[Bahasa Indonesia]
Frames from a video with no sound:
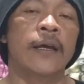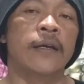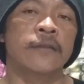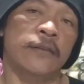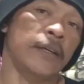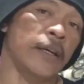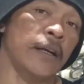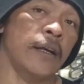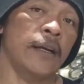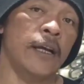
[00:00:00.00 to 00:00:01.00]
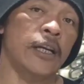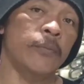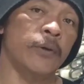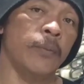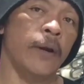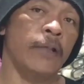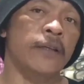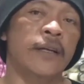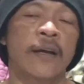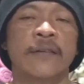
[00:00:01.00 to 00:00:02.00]
saya sarankan Anda berbelanja
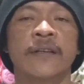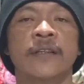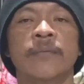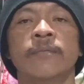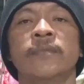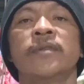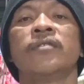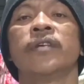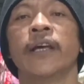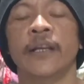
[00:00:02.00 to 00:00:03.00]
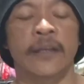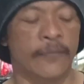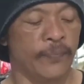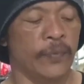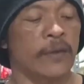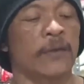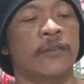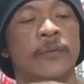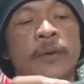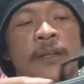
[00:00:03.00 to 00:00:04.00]
dengan sistem seri.
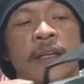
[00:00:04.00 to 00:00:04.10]
Seperti